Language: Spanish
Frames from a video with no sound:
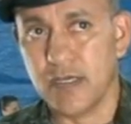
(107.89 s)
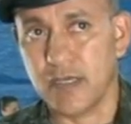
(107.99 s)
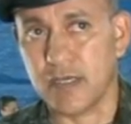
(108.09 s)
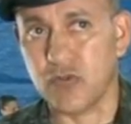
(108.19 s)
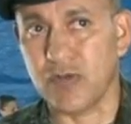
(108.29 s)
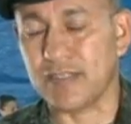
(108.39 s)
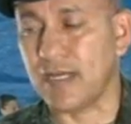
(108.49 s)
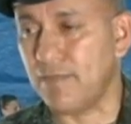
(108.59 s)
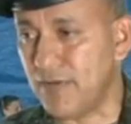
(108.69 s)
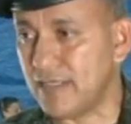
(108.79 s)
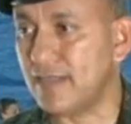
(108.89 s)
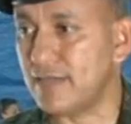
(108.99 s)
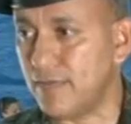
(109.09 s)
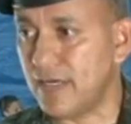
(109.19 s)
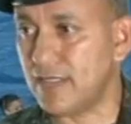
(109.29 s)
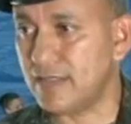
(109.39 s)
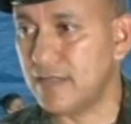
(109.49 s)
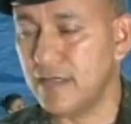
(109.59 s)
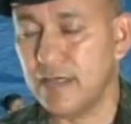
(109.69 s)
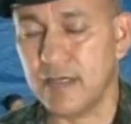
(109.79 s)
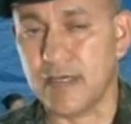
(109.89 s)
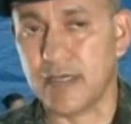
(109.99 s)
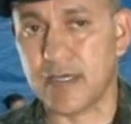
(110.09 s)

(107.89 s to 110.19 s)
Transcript: eh, durante las 20 semanas eh,